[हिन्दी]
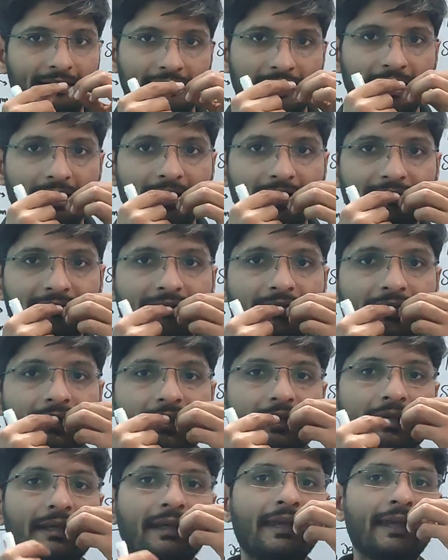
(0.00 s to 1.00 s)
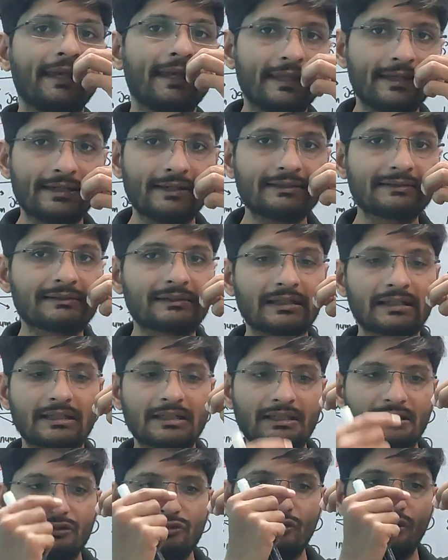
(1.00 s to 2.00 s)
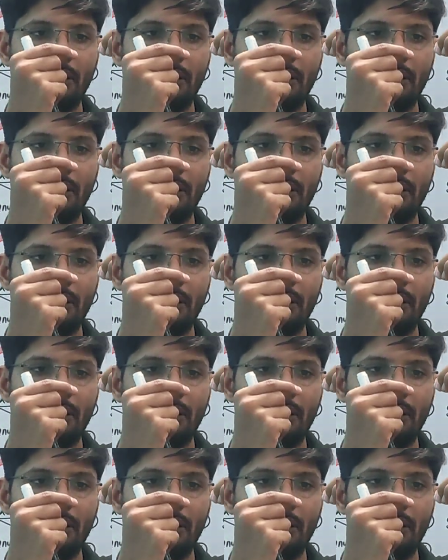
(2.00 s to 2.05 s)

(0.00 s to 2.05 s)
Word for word: यहाँ से लेके एनस तक की